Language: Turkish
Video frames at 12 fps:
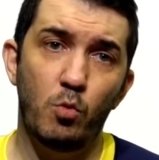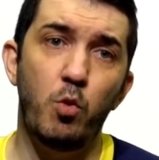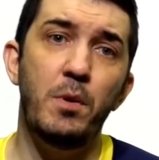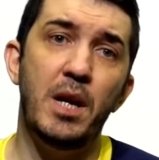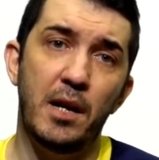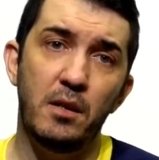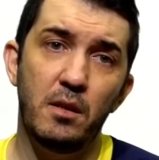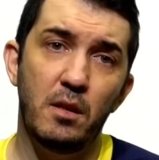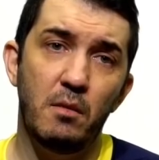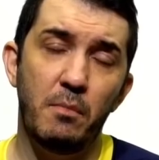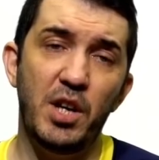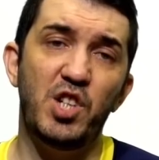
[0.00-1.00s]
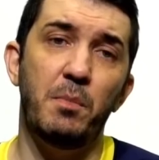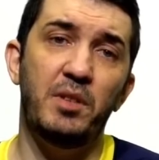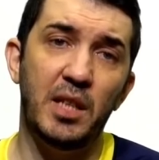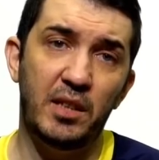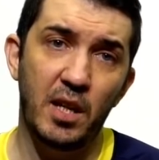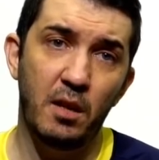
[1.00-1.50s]
Kubilay,
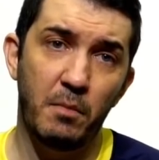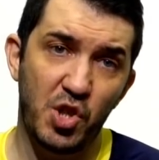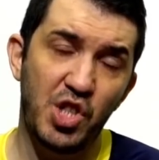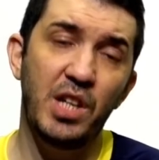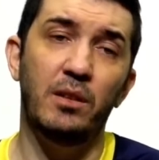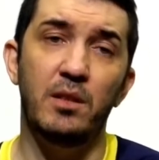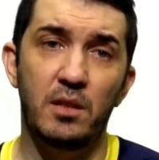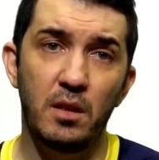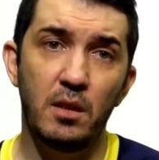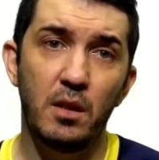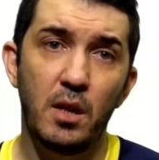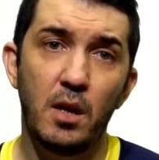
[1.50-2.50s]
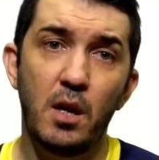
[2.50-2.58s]
Benjamin Tete maçın yıldızı.